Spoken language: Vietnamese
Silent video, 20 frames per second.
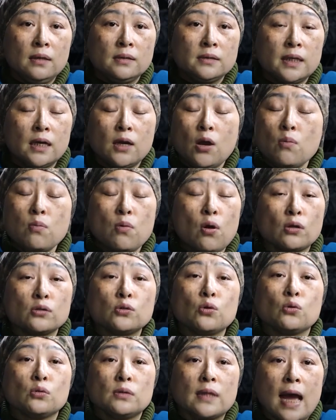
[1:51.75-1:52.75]
sẽ không còn
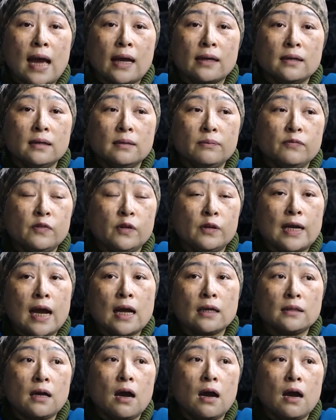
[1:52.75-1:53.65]
tồn tại nữa vì các